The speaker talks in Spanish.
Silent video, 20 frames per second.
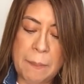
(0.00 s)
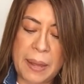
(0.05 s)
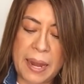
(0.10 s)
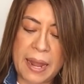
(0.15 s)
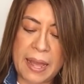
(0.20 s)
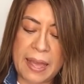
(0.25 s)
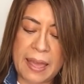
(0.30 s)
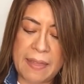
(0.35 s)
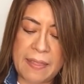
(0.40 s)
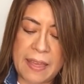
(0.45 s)

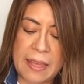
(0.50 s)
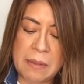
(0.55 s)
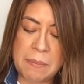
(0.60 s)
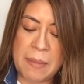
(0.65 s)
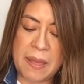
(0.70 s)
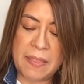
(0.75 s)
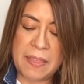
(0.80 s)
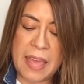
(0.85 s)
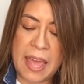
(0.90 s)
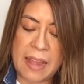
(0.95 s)
para que de
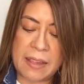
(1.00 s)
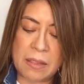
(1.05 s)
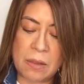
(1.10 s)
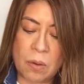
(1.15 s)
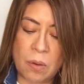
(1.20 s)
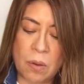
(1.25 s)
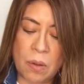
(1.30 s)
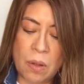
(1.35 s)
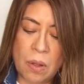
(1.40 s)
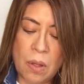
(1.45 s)

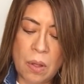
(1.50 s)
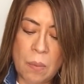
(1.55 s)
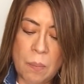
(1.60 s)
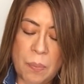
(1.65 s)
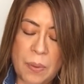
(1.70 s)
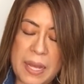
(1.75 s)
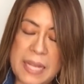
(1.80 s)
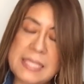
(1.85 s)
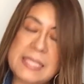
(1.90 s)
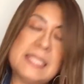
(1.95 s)
inmediato,
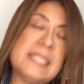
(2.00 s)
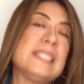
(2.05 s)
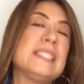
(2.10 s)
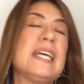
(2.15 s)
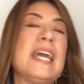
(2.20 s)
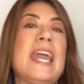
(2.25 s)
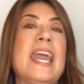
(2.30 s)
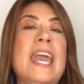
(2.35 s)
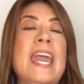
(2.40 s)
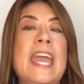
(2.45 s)

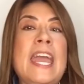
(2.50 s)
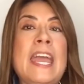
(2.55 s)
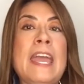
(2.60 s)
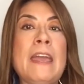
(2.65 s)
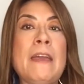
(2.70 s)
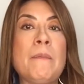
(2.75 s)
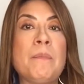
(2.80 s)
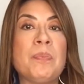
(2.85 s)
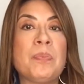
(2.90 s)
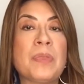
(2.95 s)
pues...
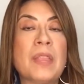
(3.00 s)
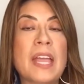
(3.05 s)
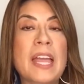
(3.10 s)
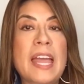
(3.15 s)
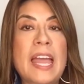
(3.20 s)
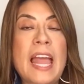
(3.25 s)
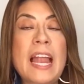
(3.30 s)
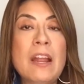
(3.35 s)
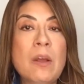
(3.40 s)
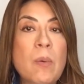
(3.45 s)
Eh,
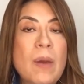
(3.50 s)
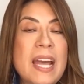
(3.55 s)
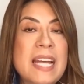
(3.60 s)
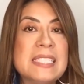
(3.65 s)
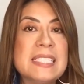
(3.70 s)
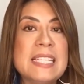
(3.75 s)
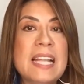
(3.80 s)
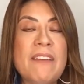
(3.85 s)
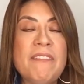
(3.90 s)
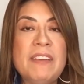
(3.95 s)
el
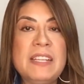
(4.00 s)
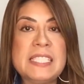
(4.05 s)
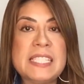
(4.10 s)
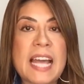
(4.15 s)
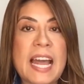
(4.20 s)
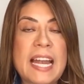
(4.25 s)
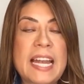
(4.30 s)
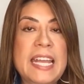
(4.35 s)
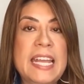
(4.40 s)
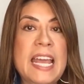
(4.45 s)
juez, la
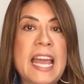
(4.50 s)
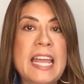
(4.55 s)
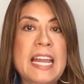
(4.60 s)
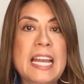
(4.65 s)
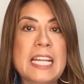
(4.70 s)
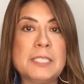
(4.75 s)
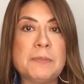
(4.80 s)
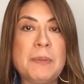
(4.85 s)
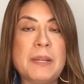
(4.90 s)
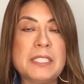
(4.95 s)
fiscalía
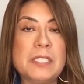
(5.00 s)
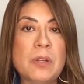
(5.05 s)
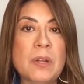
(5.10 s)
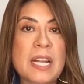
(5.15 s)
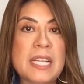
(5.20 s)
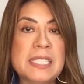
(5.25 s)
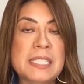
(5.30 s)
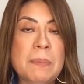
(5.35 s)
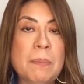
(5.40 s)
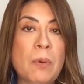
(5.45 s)
y las
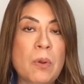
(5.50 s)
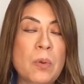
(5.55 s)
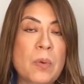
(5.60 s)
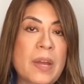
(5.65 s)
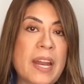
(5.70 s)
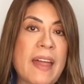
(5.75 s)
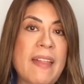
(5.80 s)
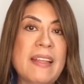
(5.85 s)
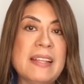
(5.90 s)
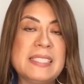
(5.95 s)
personas
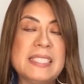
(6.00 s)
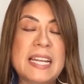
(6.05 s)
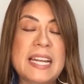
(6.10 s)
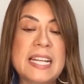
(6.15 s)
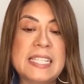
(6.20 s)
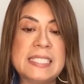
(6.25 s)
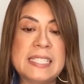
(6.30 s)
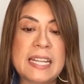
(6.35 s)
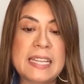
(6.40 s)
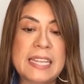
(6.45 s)
involucradas
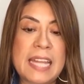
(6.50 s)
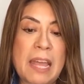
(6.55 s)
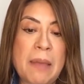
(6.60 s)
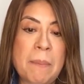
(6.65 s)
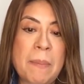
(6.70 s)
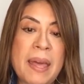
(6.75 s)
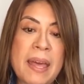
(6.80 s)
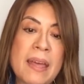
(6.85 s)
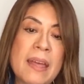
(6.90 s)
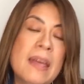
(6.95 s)
en este
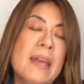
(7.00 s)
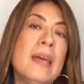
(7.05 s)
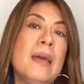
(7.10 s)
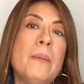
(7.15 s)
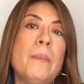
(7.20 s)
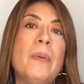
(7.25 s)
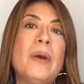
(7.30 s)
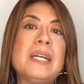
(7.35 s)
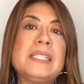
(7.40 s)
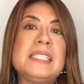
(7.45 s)
tema
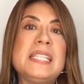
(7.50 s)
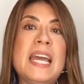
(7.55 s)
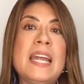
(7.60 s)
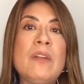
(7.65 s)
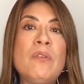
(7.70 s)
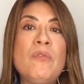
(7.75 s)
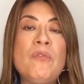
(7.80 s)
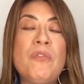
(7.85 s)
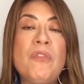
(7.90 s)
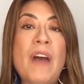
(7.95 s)
pues
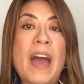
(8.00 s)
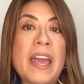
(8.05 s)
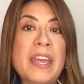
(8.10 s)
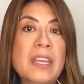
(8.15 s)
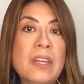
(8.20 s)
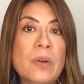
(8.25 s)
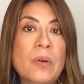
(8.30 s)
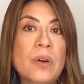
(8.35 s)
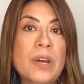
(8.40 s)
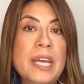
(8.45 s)
den un
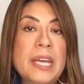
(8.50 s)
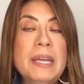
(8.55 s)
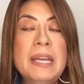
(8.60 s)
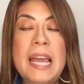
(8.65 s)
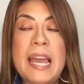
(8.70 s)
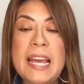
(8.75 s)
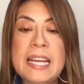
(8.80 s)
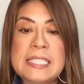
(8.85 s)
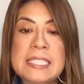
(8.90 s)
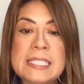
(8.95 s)
fallo
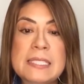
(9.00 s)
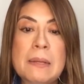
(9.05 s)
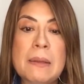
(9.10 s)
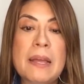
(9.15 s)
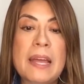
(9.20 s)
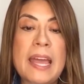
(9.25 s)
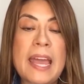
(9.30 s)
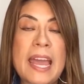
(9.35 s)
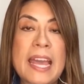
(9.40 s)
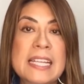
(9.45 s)
y es
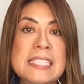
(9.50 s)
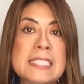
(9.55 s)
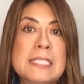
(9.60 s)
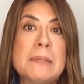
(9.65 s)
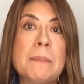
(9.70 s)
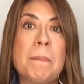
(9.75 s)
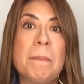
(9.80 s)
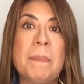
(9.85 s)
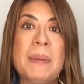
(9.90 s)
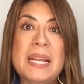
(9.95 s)

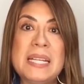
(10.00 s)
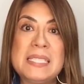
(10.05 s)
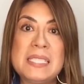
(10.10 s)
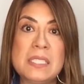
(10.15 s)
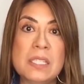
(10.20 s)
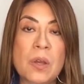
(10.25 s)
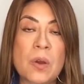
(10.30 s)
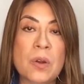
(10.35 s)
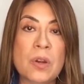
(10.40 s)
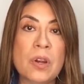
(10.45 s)
es
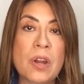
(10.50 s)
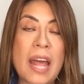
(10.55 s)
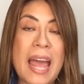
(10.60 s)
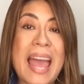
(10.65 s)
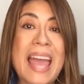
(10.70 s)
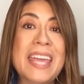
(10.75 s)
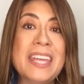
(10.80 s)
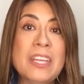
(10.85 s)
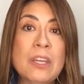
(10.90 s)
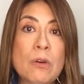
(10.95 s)
prisión,
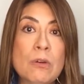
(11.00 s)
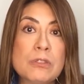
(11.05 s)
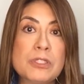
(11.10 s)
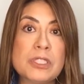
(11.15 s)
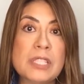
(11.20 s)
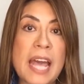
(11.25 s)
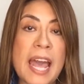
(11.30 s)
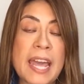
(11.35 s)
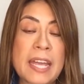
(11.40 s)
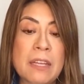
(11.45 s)

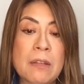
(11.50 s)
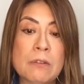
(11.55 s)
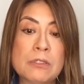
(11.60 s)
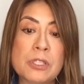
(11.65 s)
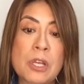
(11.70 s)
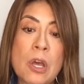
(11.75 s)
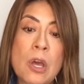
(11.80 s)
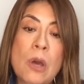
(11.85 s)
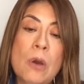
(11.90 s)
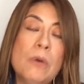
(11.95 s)
años,
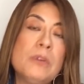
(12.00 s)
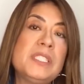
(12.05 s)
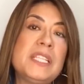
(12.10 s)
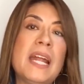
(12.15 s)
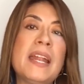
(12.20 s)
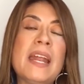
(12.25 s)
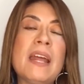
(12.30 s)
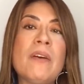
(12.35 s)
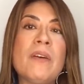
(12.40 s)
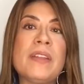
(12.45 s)
años.
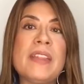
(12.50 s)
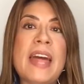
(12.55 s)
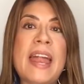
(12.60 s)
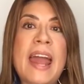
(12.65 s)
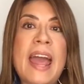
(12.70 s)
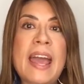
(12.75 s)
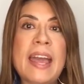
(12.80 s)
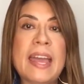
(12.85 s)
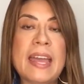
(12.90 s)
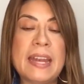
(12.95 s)
Usted
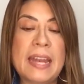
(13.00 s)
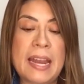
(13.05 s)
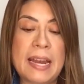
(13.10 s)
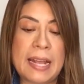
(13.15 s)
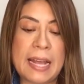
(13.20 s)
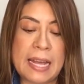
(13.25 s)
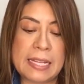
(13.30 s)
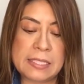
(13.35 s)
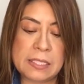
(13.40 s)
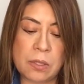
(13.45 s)
recordará que en
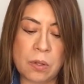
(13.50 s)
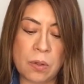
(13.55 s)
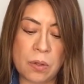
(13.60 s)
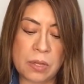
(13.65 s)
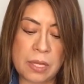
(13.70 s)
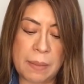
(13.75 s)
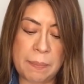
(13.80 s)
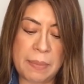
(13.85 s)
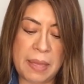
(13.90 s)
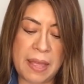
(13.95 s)
el
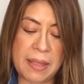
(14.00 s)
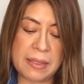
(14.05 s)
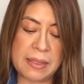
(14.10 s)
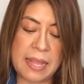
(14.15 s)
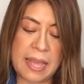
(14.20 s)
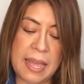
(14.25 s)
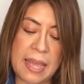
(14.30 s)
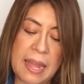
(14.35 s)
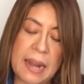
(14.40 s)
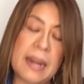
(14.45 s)
caso también
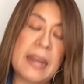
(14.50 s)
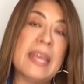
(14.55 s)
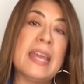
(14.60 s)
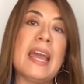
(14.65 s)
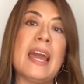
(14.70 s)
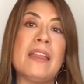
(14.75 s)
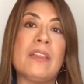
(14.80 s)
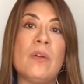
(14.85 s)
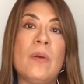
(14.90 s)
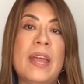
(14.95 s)
de
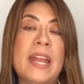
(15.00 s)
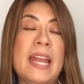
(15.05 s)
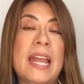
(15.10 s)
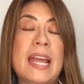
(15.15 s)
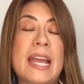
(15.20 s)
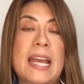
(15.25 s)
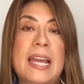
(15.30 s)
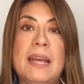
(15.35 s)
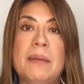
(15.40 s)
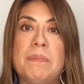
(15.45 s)
Ricardo
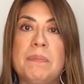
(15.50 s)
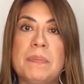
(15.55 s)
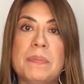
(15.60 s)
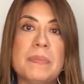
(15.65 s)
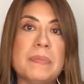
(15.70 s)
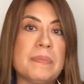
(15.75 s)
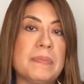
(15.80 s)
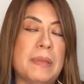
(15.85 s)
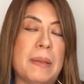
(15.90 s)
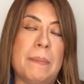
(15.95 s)
N, que
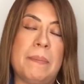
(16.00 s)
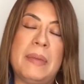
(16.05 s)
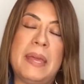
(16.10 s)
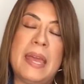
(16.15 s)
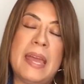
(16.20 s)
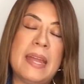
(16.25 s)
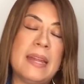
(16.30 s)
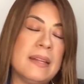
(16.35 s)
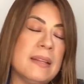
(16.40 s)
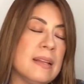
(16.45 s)

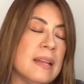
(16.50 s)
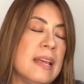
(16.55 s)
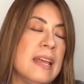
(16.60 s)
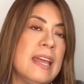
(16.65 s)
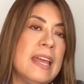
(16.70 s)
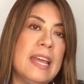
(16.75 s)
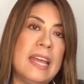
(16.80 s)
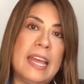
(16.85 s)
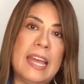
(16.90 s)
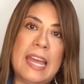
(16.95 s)
también
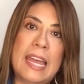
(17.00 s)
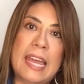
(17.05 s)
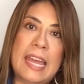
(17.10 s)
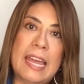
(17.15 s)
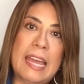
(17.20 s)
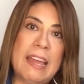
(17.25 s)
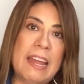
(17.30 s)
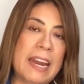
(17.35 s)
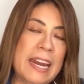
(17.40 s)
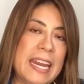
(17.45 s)

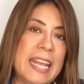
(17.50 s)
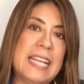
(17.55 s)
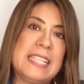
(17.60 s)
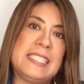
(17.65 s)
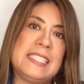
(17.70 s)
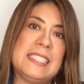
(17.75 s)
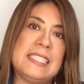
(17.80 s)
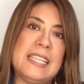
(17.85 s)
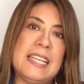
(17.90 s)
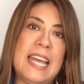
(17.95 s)

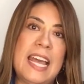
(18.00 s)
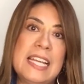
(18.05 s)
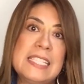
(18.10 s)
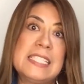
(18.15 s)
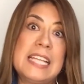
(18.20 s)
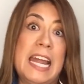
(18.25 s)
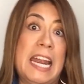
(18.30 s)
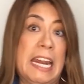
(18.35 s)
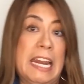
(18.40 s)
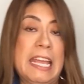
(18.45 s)
Rix
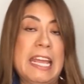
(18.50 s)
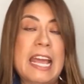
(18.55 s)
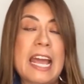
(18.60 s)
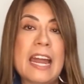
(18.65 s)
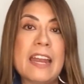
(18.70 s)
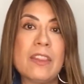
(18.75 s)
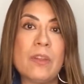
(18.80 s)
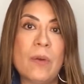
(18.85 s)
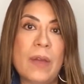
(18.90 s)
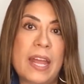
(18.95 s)
es
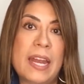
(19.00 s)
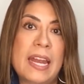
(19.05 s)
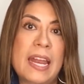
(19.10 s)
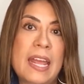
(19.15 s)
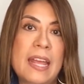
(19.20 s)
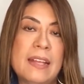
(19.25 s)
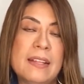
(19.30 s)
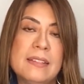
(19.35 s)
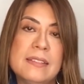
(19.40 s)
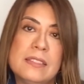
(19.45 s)
Ricardo
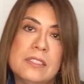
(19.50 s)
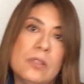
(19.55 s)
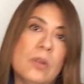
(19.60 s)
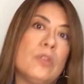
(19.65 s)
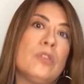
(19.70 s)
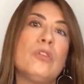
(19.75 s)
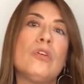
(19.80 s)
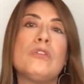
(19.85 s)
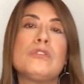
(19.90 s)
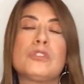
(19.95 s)
N,
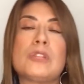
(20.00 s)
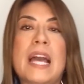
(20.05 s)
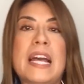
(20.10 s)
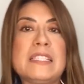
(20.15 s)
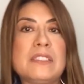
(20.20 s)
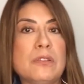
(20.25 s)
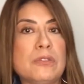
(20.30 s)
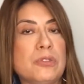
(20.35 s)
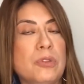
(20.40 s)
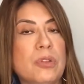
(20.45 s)
son dos
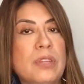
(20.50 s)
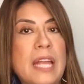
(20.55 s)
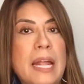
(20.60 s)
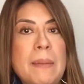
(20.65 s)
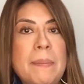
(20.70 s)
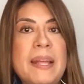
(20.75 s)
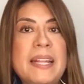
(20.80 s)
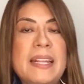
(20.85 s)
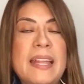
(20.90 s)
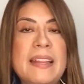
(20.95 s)
casos
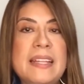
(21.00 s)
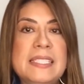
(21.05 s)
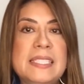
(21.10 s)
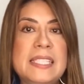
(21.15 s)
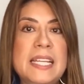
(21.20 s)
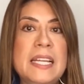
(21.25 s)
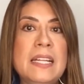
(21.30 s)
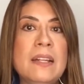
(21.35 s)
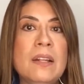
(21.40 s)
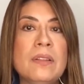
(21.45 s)
totalmente
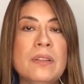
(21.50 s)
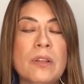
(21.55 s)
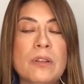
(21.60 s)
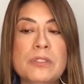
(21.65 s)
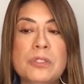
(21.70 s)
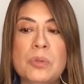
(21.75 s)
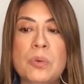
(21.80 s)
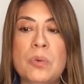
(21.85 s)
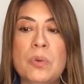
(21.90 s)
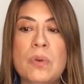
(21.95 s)

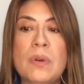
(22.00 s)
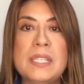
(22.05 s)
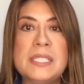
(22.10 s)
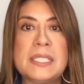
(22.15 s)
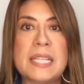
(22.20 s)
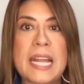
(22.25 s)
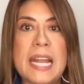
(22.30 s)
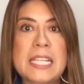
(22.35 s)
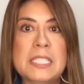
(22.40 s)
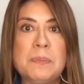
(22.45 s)
distintos, uno
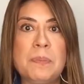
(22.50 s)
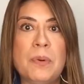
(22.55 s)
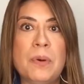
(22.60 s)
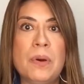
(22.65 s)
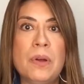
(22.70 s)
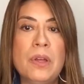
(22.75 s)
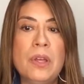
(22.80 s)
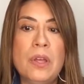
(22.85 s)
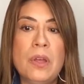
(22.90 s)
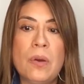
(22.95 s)
es
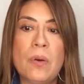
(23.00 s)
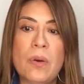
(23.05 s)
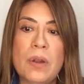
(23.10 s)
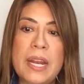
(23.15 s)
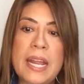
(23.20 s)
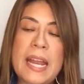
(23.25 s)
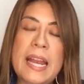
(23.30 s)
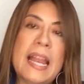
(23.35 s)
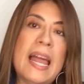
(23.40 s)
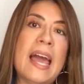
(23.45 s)
Crespo
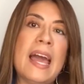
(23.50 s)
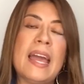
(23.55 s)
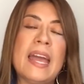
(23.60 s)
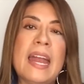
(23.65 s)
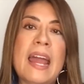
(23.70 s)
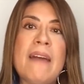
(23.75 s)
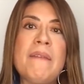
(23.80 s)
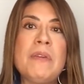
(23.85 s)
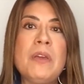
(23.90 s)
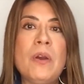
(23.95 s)
con el
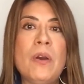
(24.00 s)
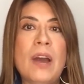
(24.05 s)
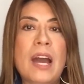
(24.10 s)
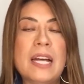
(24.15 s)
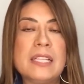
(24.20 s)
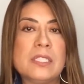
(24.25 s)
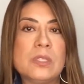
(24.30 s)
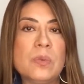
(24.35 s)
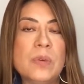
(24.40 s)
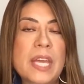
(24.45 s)
agravio
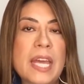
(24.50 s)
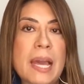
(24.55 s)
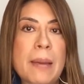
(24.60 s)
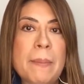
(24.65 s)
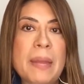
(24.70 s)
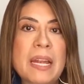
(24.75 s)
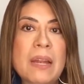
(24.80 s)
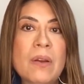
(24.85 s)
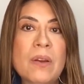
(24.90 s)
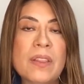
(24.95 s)
a su hija
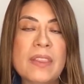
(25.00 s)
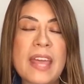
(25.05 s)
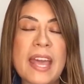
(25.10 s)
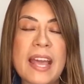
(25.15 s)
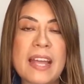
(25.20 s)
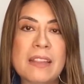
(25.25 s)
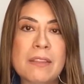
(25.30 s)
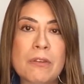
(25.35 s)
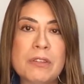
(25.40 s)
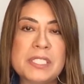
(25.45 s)
menor de
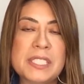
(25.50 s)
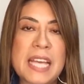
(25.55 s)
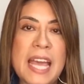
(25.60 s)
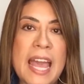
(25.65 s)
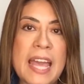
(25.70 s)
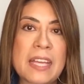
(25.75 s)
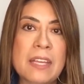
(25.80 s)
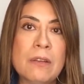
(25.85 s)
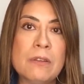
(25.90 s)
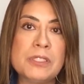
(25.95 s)
14
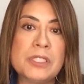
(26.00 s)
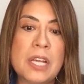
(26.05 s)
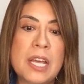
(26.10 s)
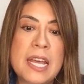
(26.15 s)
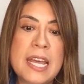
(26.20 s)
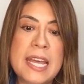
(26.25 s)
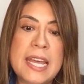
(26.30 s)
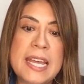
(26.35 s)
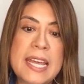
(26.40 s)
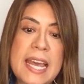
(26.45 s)
años
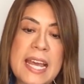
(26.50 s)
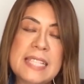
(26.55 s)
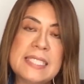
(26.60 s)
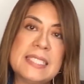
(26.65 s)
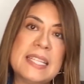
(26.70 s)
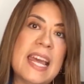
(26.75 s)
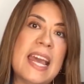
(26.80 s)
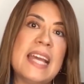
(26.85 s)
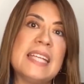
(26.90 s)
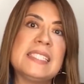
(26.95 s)
y
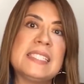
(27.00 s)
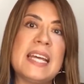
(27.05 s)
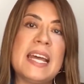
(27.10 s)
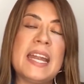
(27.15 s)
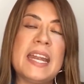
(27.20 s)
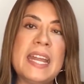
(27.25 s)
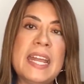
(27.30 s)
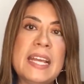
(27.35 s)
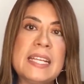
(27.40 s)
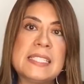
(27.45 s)
este es
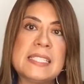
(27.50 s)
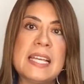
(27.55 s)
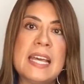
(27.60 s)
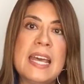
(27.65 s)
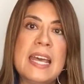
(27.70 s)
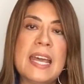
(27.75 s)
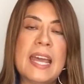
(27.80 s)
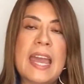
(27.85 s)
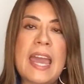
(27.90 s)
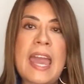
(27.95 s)
Rix
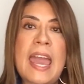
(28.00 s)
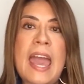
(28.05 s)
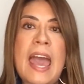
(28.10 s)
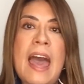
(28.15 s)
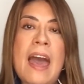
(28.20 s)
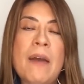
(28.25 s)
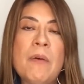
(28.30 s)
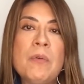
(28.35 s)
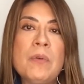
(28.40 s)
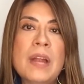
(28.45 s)
que
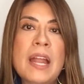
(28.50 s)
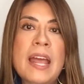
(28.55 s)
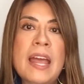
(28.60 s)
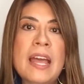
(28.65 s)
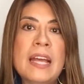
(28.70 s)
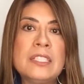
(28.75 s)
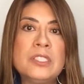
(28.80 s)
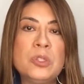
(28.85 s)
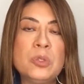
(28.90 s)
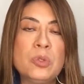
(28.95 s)
a
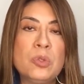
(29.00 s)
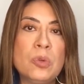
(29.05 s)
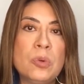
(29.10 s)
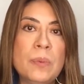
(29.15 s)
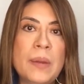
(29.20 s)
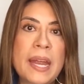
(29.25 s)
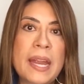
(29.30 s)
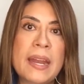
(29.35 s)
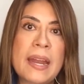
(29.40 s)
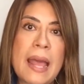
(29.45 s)
una
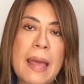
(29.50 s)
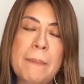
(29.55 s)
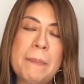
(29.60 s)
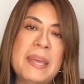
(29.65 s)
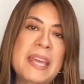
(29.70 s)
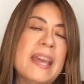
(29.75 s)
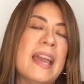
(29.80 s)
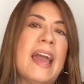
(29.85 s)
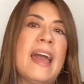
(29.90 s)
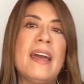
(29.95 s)
youtuber
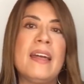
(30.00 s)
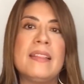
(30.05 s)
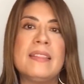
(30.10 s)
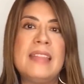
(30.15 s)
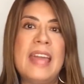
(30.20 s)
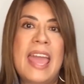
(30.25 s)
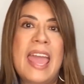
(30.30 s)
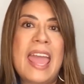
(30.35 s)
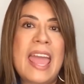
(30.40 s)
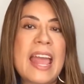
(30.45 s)
amiga
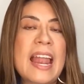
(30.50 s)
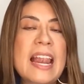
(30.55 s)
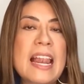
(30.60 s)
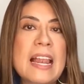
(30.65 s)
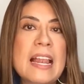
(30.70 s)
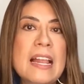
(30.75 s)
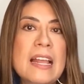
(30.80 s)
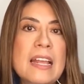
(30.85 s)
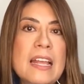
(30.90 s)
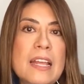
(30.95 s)
de él,